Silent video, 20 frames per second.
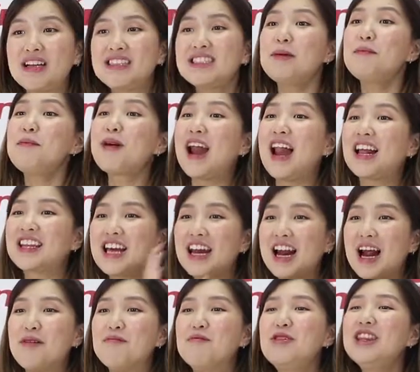macam peralatan
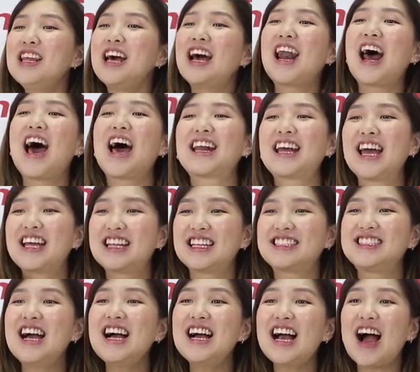rambut dengan harga yang
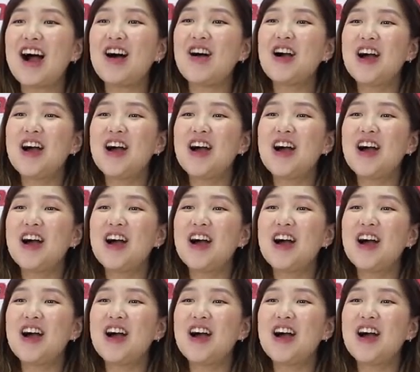terjangkau